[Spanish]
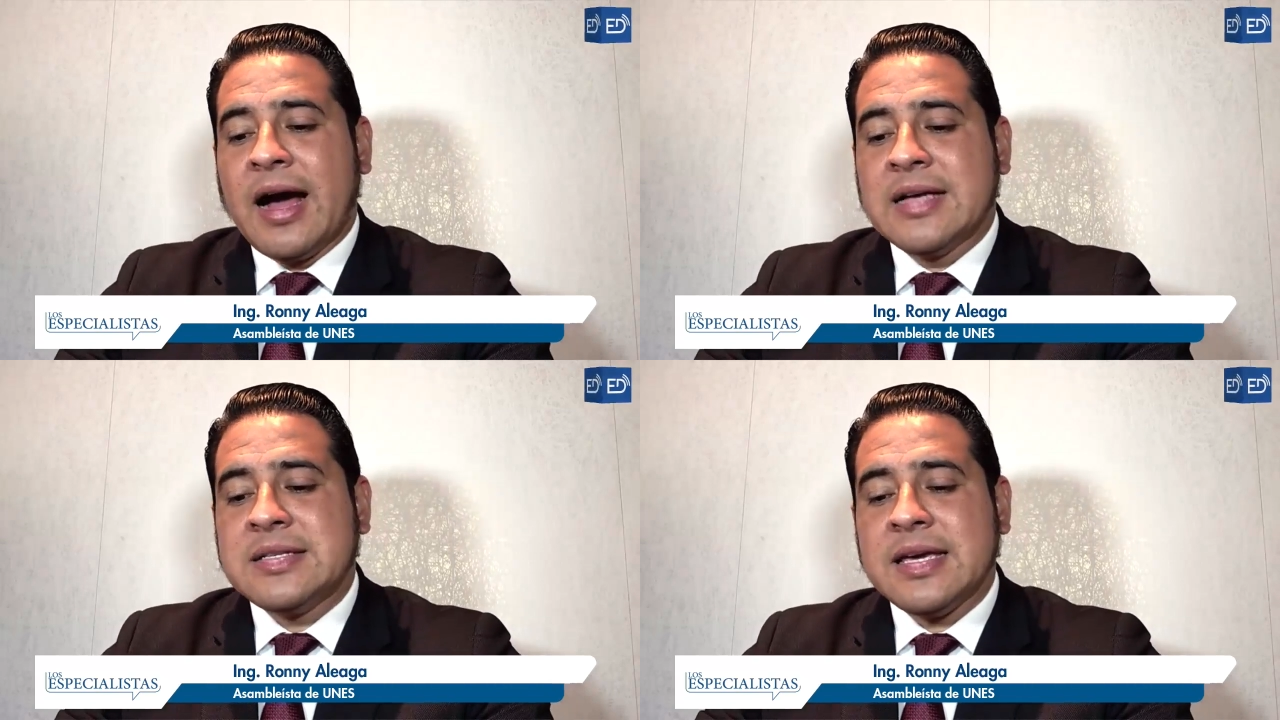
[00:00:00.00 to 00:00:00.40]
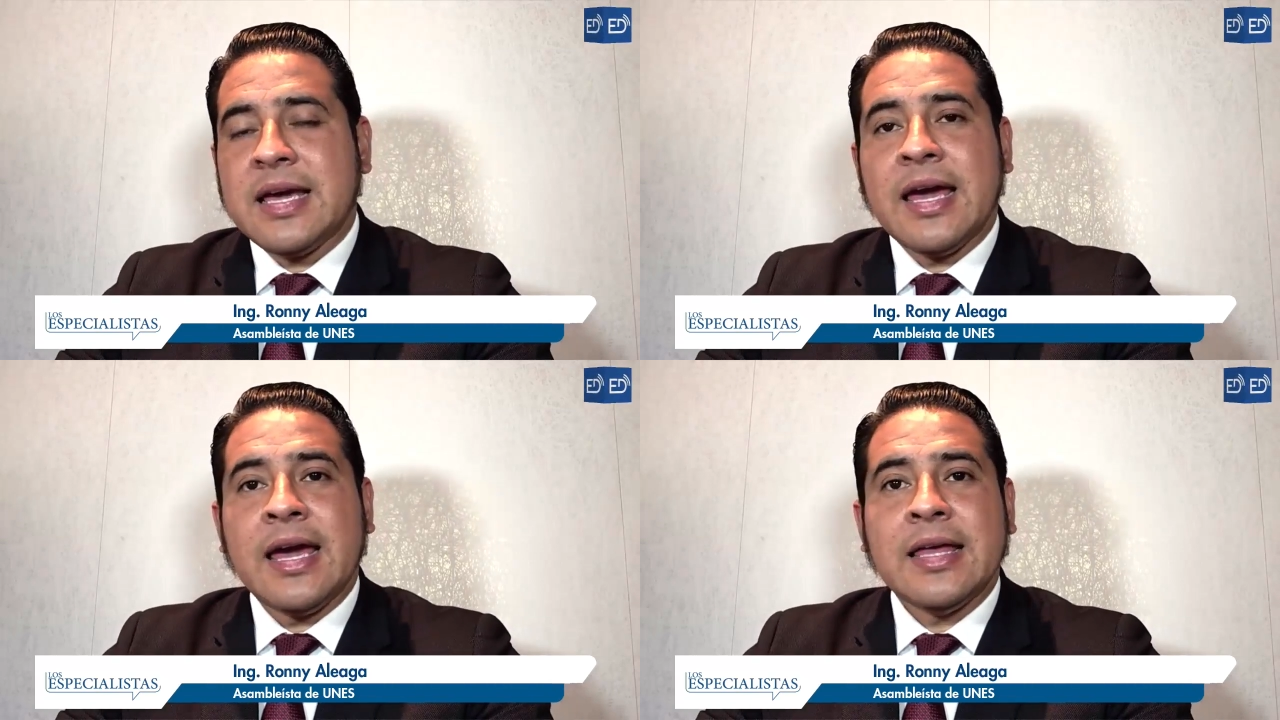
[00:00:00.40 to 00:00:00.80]
Así
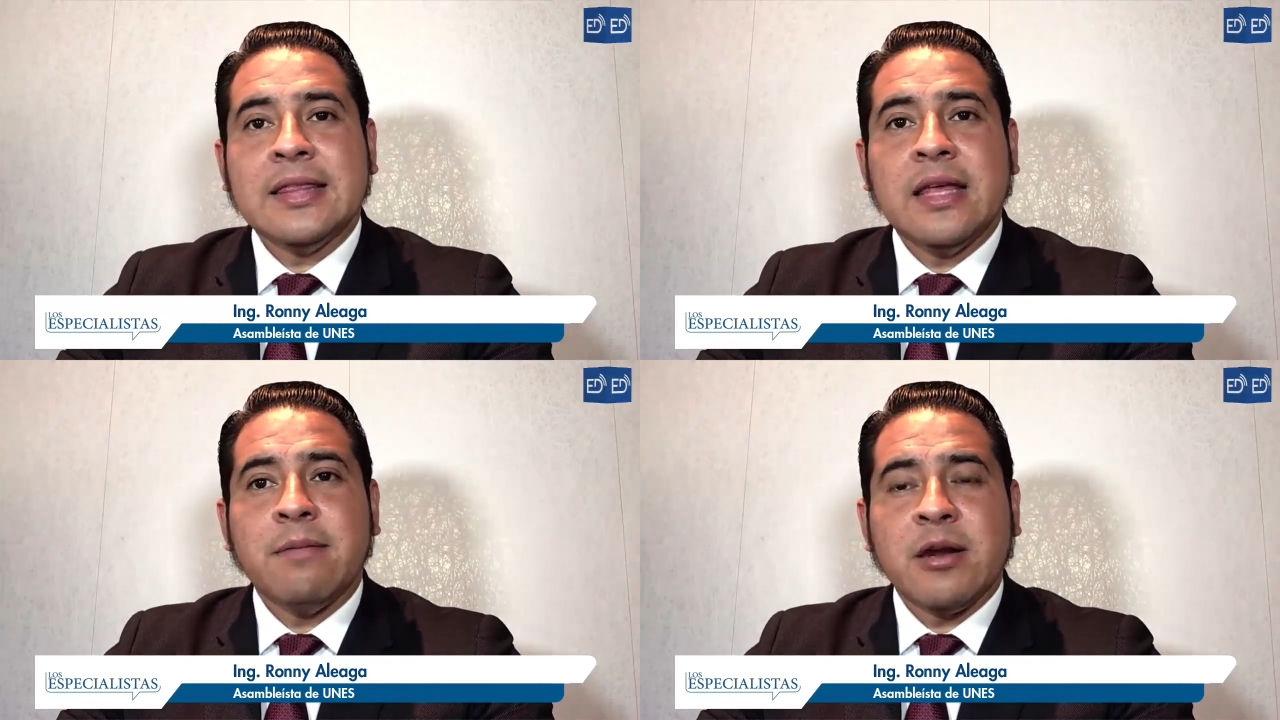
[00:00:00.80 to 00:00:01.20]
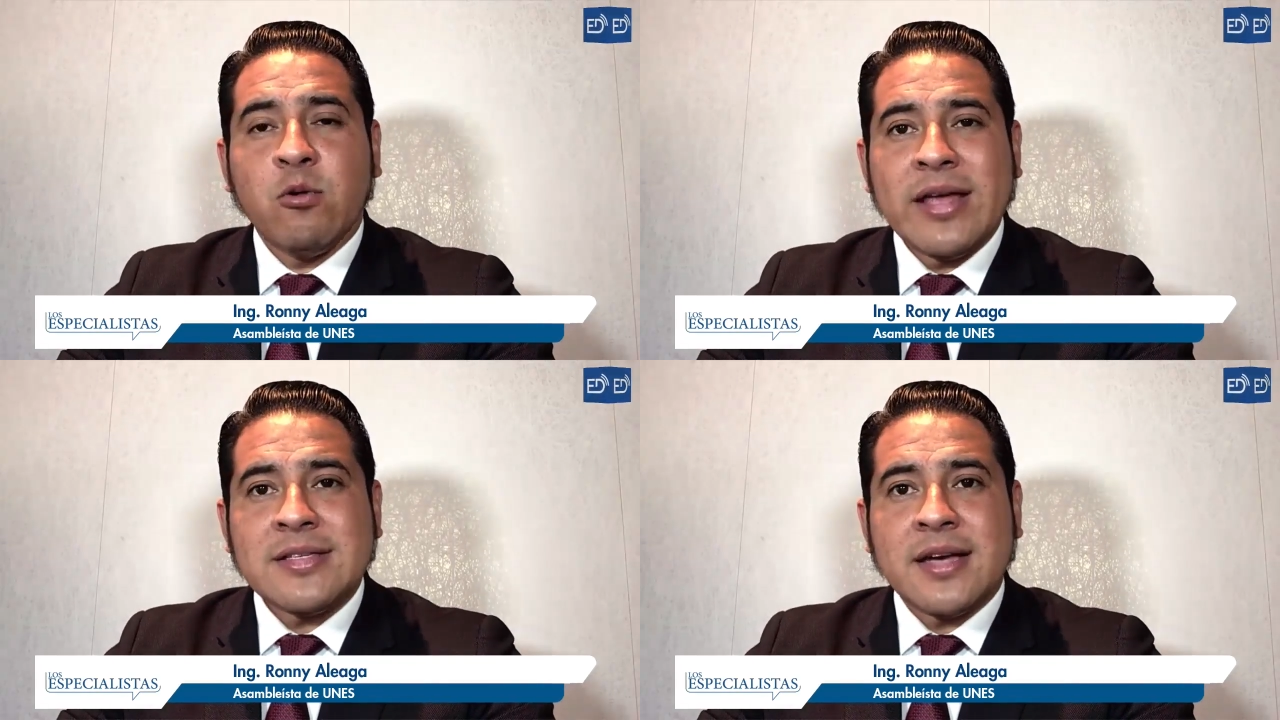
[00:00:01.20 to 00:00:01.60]
que de
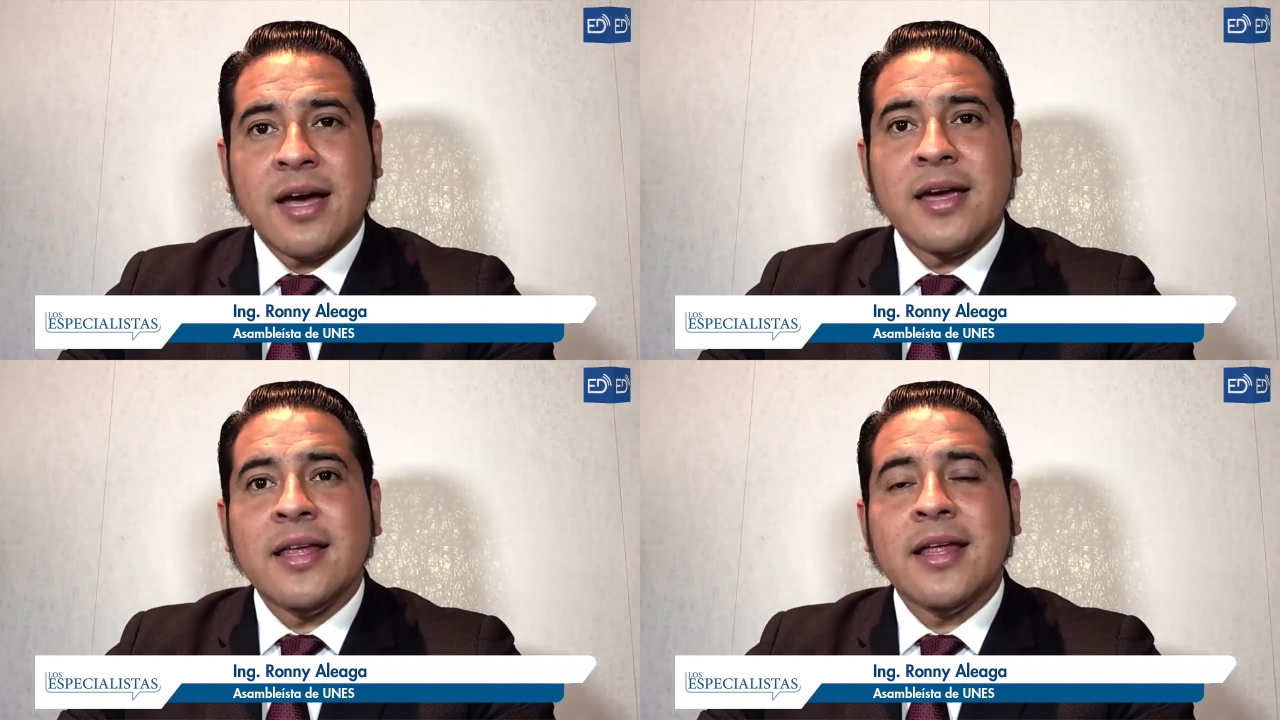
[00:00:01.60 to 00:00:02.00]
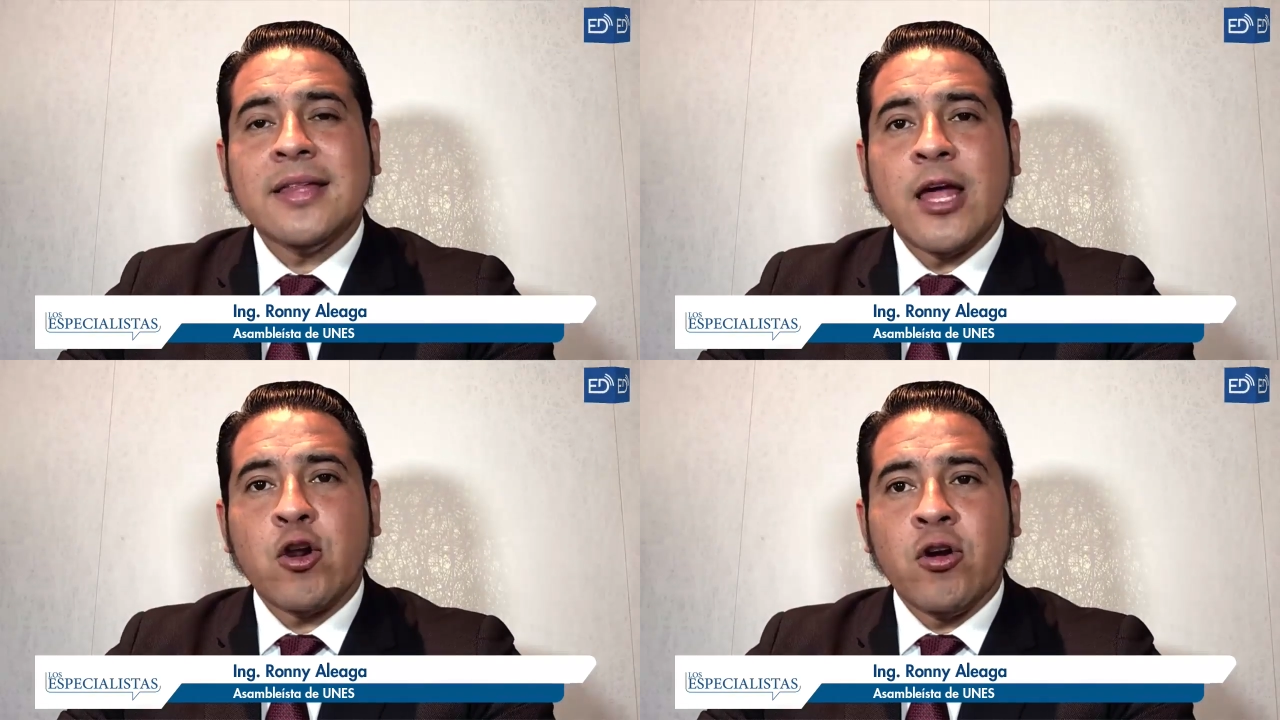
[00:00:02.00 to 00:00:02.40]
vergüenza y de
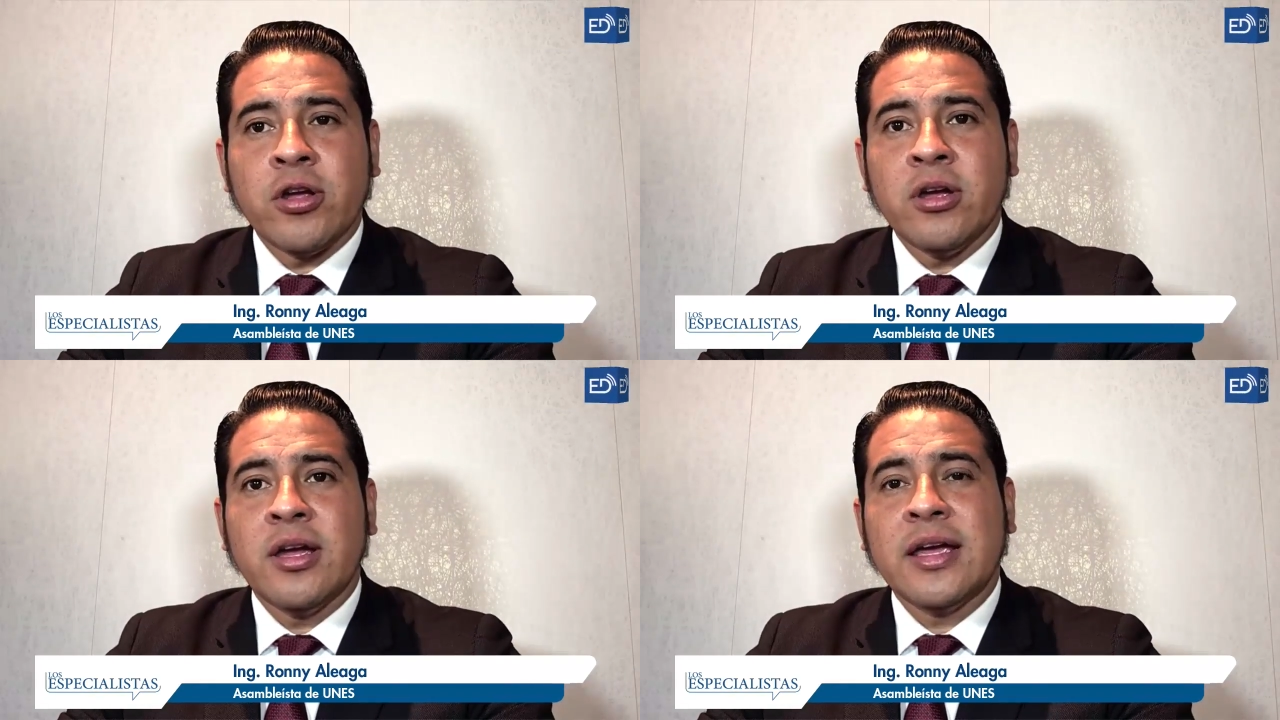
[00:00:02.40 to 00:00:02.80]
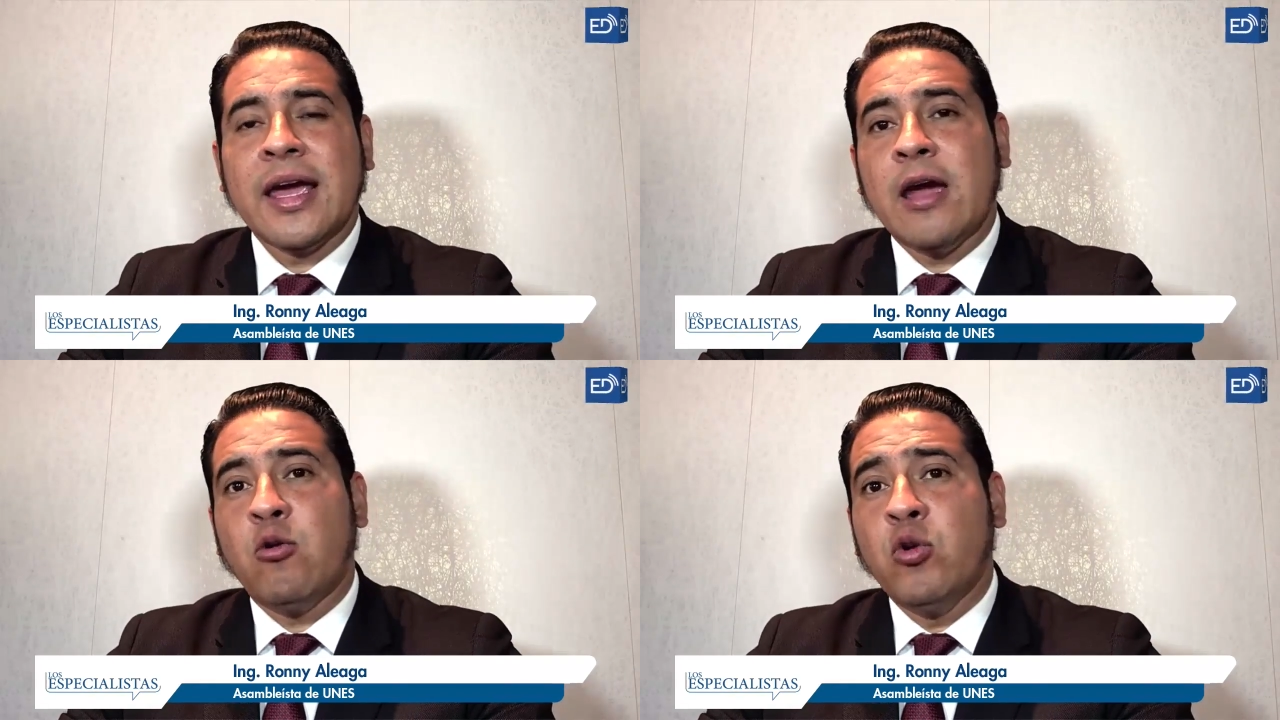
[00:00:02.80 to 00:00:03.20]
terror
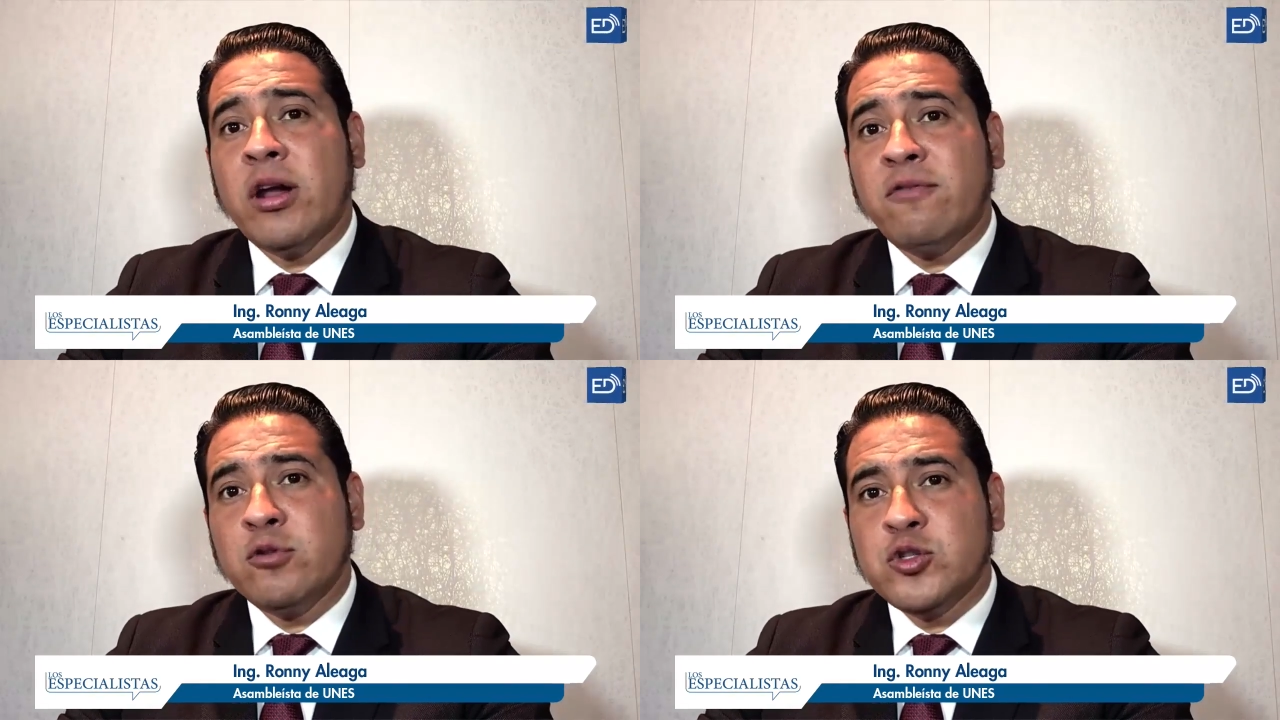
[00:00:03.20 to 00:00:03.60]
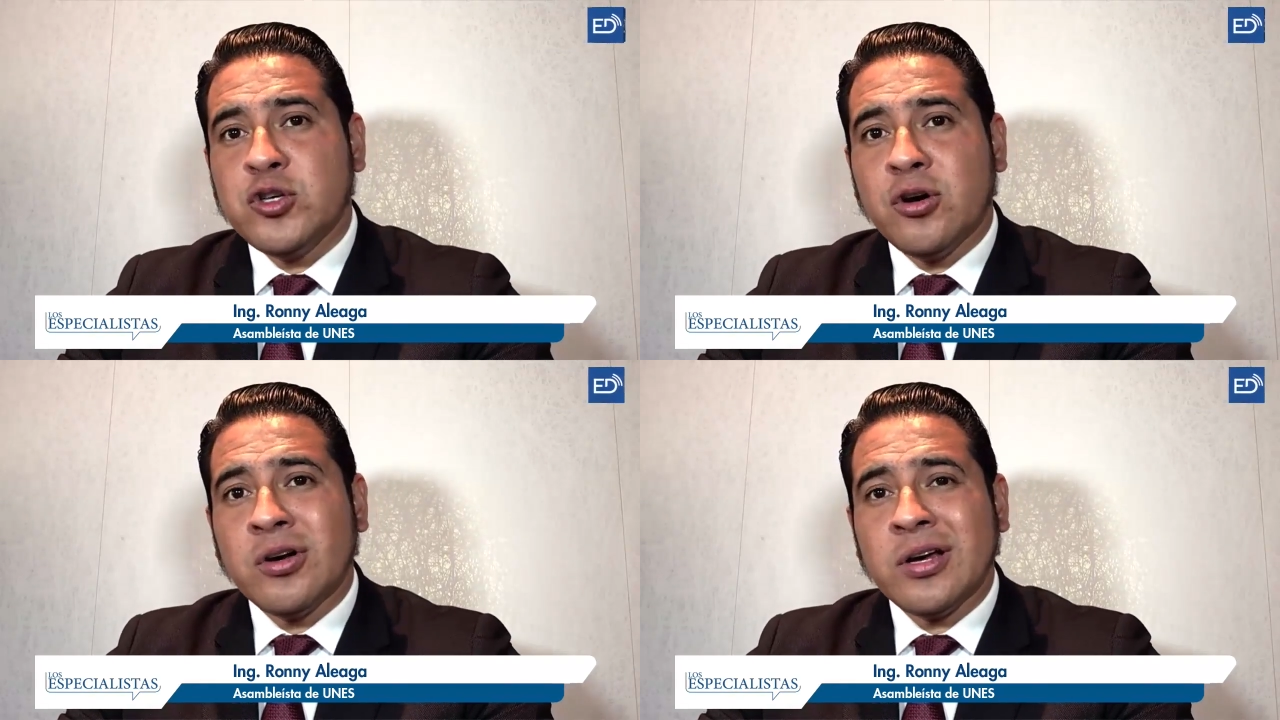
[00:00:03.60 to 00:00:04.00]
que una
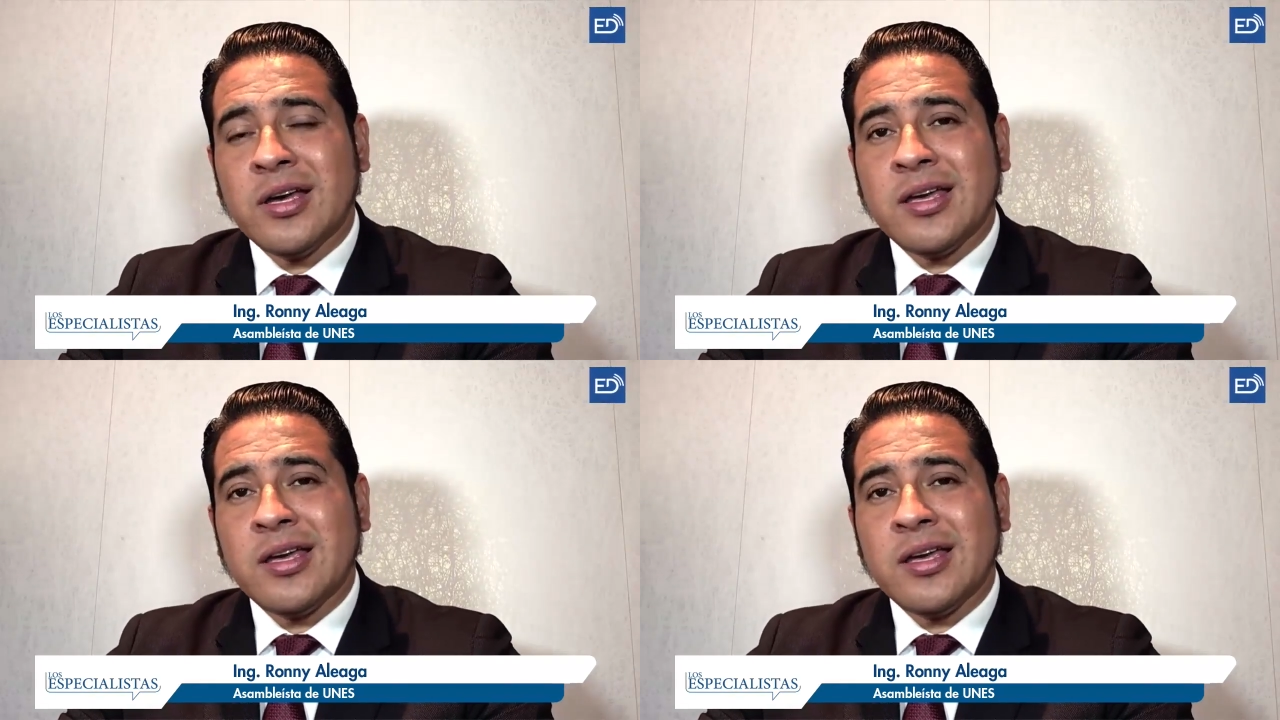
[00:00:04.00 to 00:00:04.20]
función